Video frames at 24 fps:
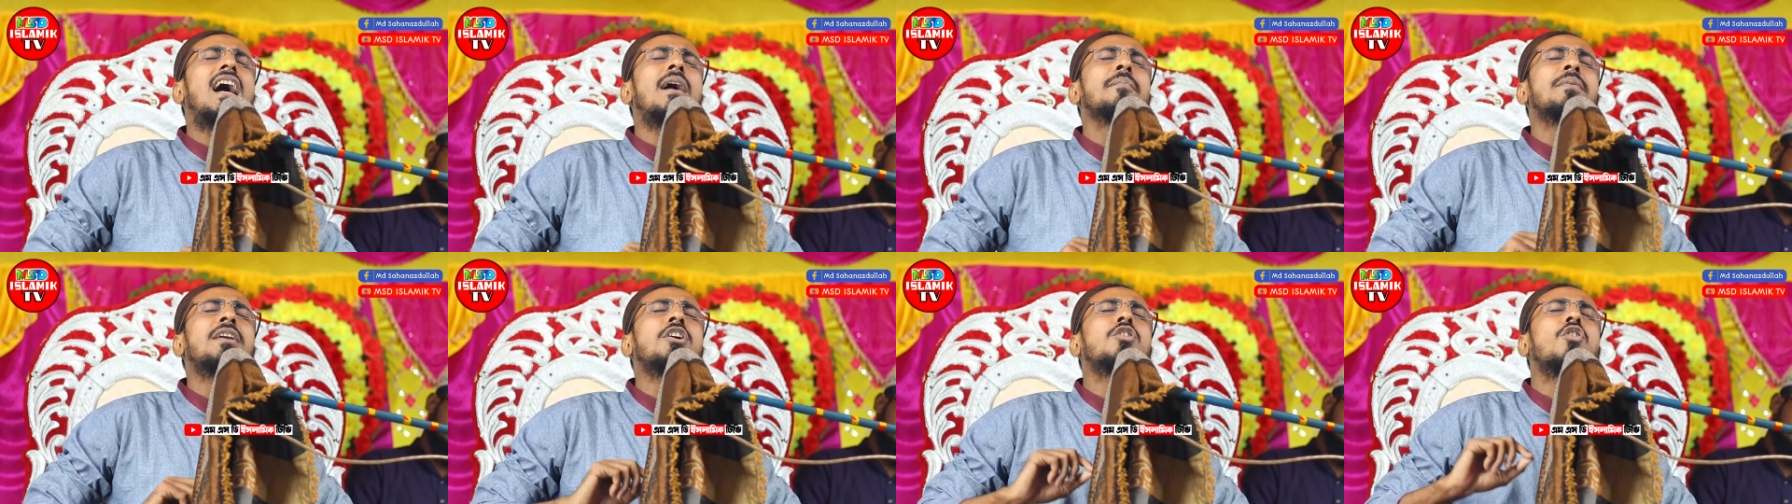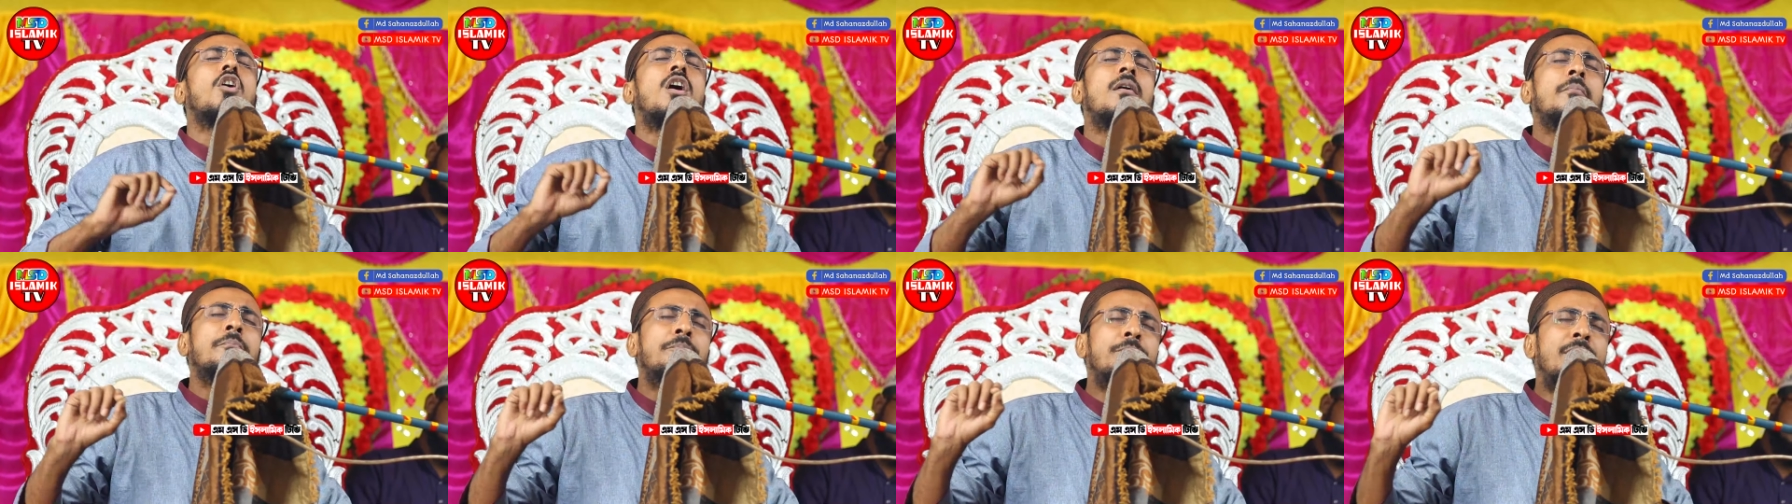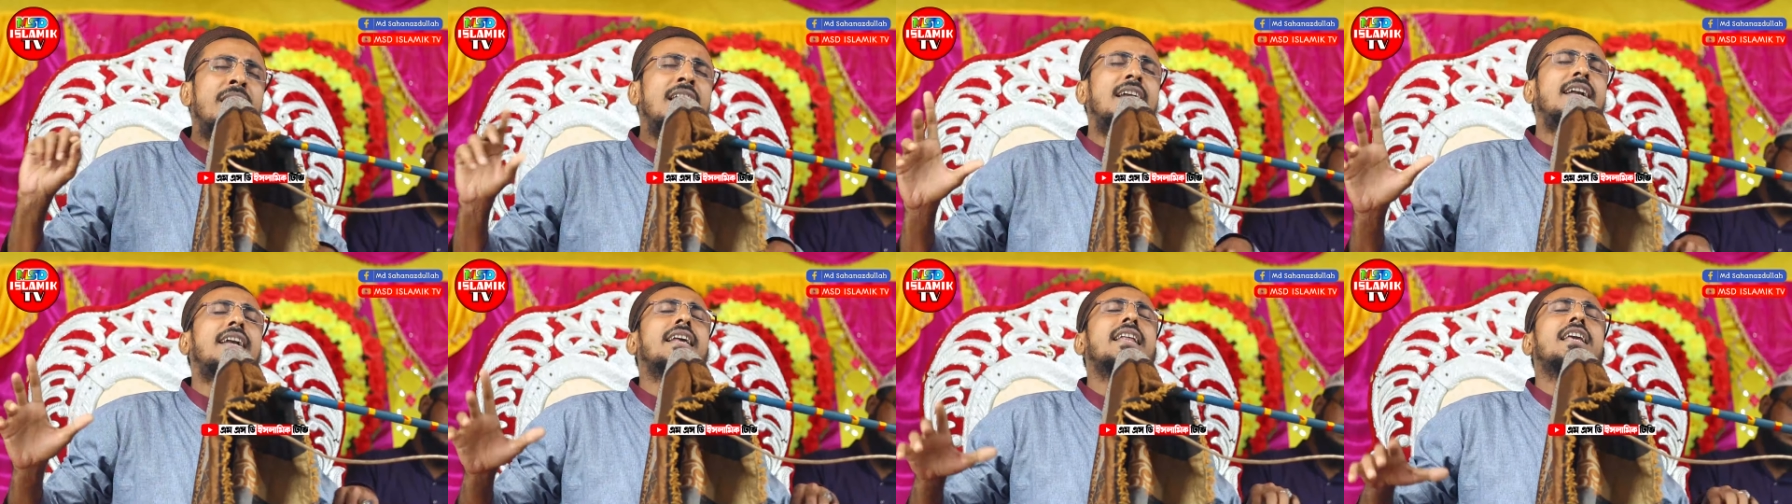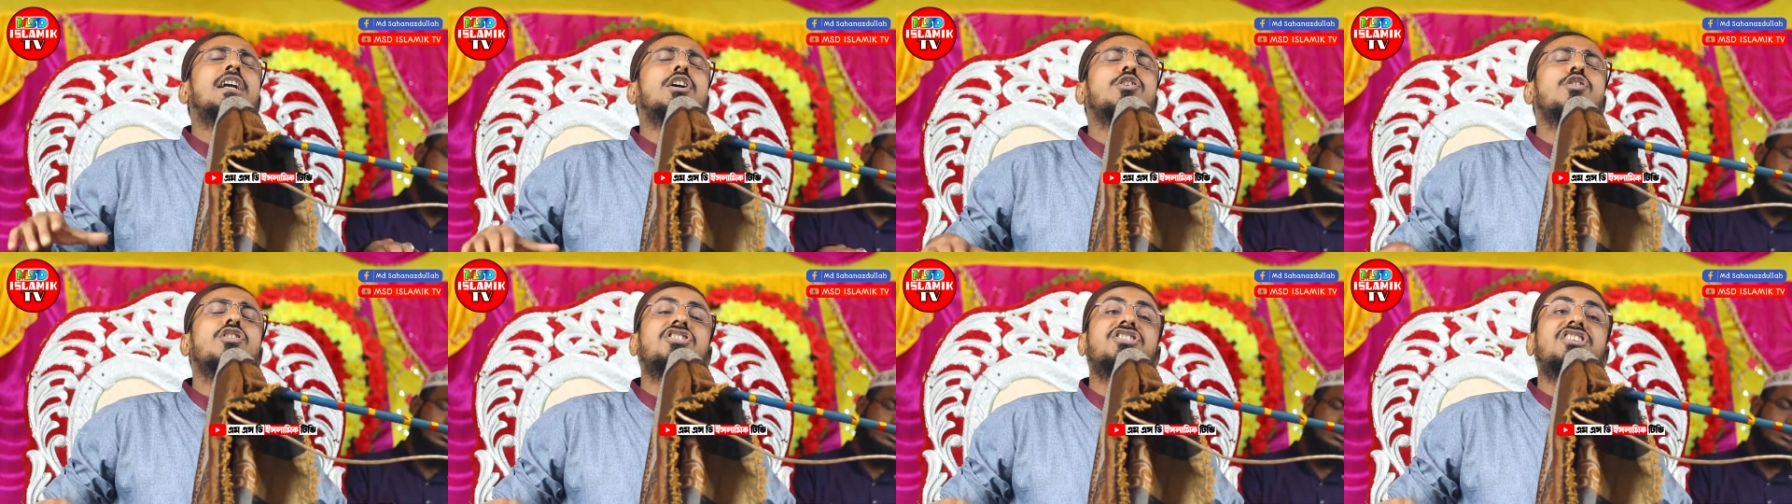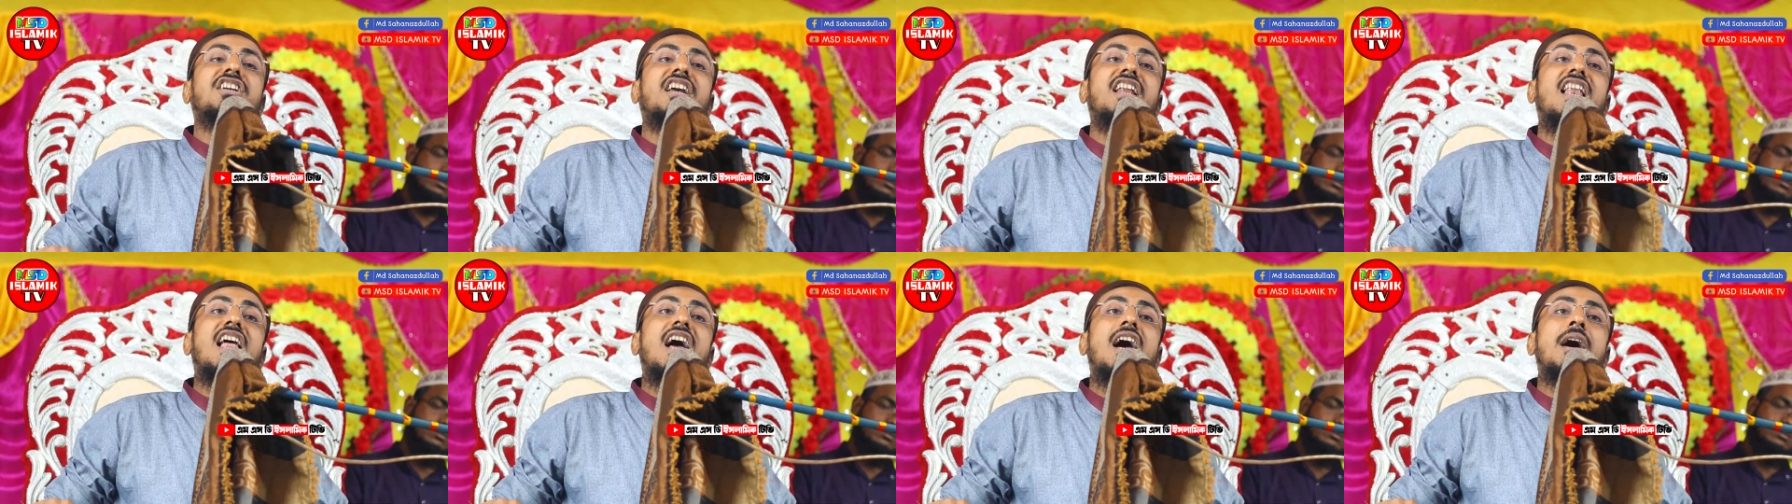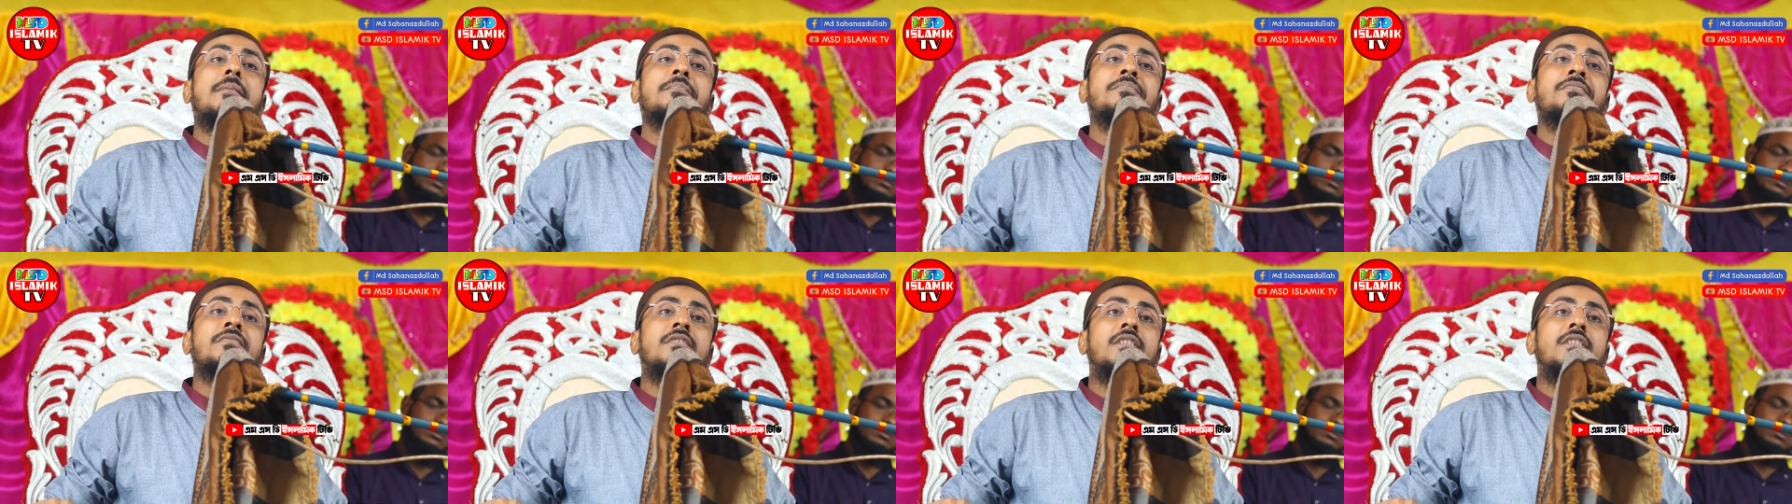আমি গম বিক্রি করছিলাম